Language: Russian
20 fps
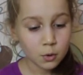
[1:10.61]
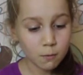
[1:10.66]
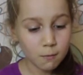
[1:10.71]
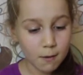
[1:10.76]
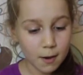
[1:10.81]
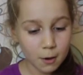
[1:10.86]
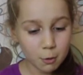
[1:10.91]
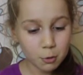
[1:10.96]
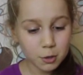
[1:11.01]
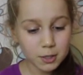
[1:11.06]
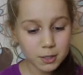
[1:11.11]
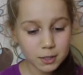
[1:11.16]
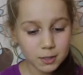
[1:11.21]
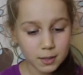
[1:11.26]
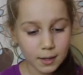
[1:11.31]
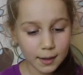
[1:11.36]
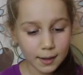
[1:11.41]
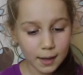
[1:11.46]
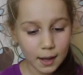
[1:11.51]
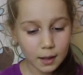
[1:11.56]
У ворот
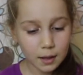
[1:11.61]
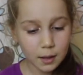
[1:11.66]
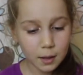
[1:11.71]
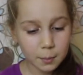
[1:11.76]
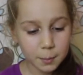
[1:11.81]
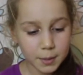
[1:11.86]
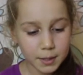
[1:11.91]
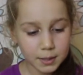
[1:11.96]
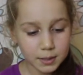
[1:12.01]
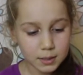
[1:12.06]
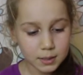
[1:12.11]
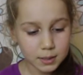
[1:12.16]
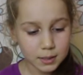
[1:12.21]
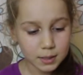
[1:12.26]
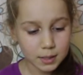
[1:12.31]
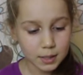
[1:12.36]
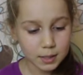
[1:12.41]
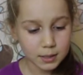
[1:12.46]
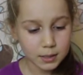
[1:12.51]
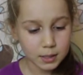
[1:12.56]
стояла
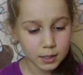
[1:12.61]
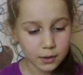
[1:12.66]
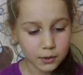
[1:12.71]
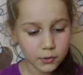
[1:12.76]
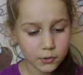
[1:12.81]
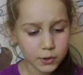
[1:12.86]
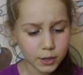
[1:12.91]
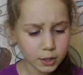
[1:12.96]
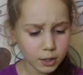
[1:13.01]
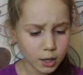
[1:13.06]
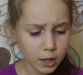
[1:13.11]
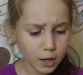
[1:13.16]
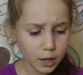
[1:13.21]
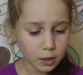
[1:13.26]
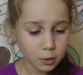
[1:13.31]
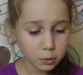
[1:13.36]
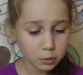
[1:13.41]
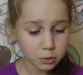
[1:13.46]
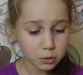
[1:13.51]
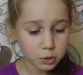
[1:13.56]
принцесса,
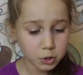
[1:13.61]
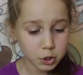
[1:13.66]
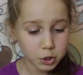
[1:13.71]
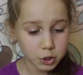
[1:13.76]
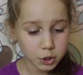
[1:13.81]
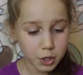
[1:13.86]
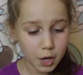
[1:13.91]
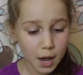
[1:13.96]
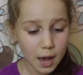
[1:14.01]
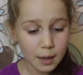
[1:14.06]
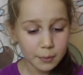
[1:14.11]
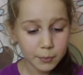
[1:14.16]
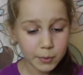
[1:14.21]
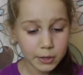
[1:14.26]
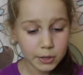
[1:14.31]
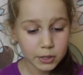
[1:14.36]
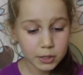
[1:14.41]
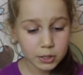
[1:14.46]
вода ручьями